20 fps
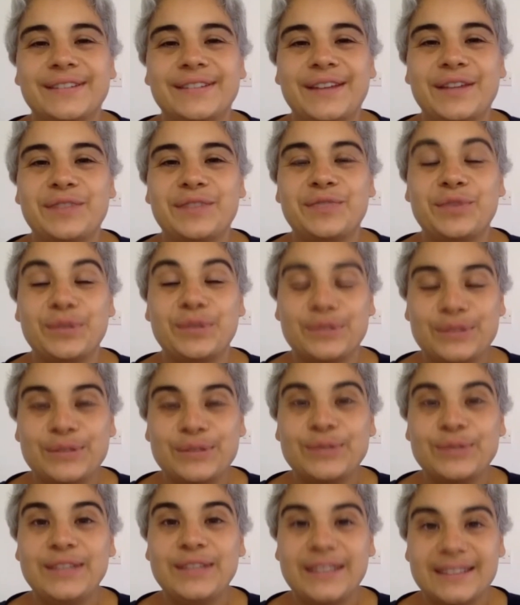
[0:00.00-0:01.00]
es ha?
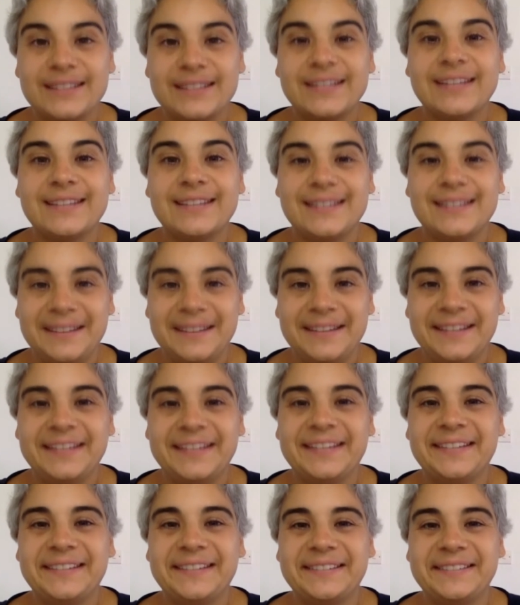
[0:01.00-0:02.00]
funktioniert tatsächlich.
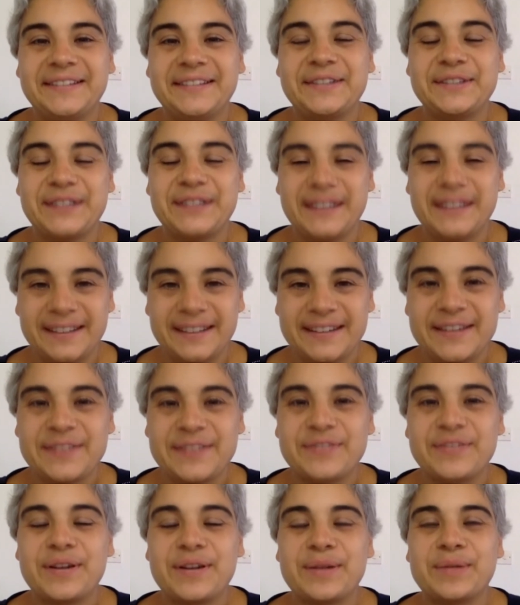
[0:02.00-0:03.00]
Aus eigener
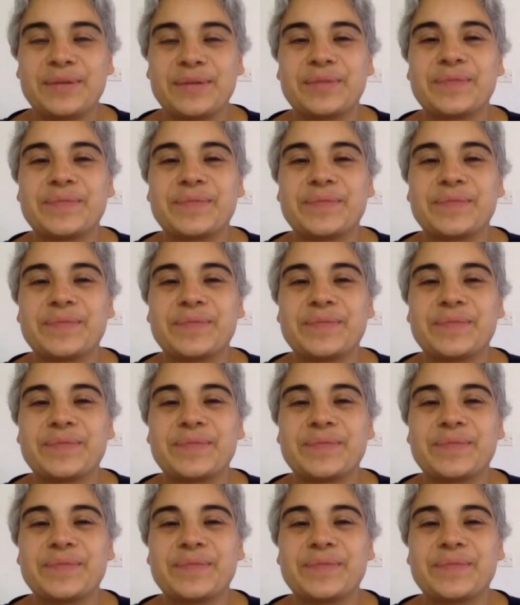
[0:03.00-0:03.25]
es, Erfahrung. Es